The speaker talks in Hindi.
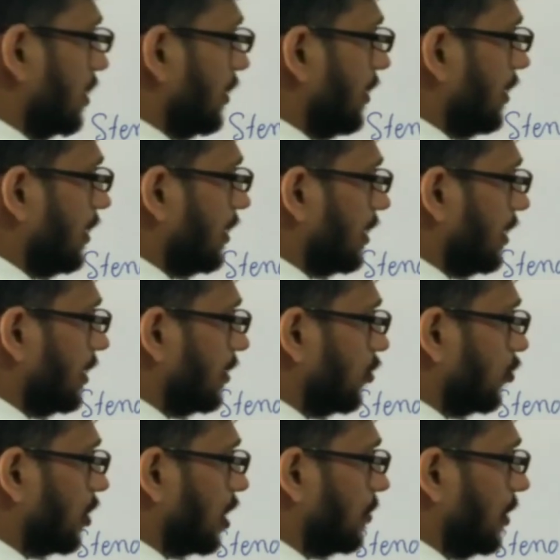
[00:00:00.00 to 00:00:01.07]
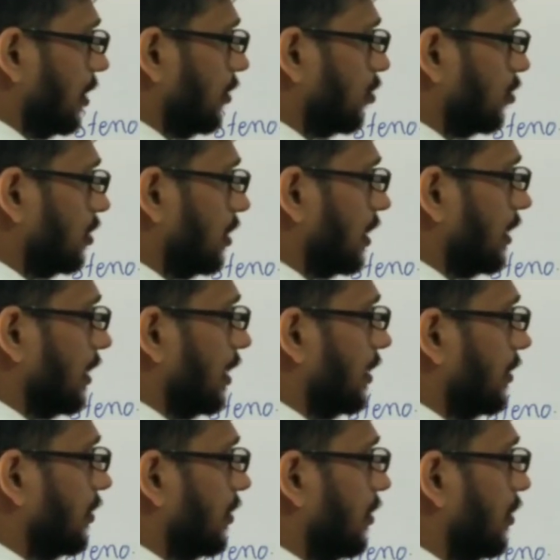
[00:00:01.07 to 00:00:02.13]
लिए डी के लिए रिक्वायरमेंट होती है
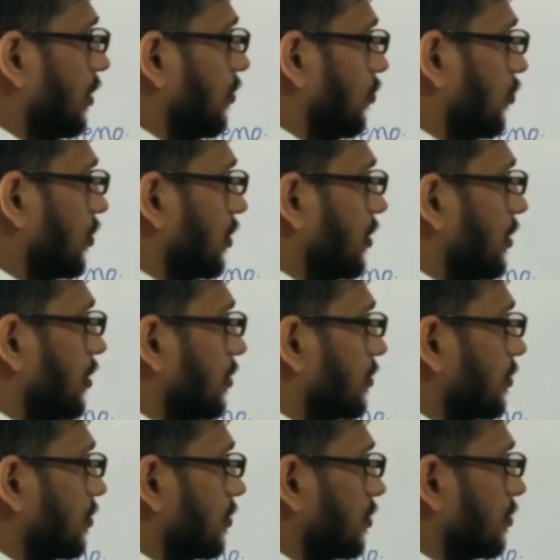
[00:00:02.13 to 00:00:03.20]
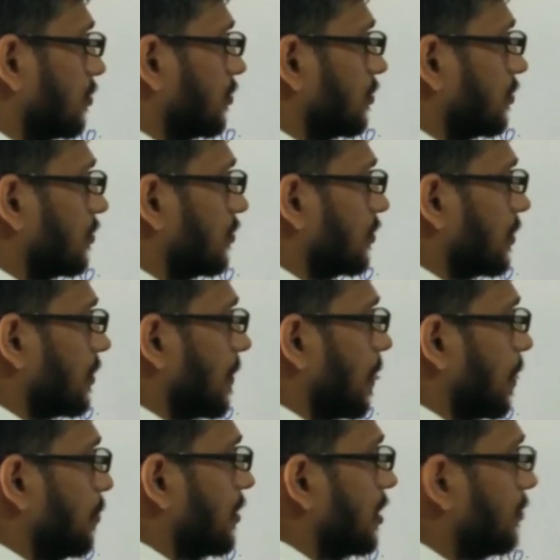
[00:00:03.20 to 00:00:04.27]
80 वर्ड
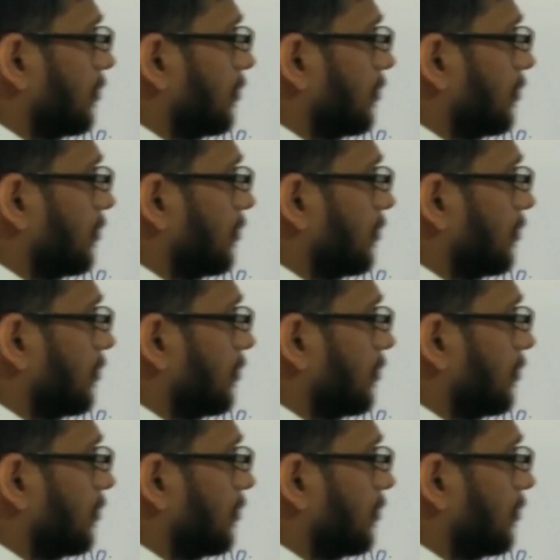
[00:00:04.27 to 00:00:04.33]
पर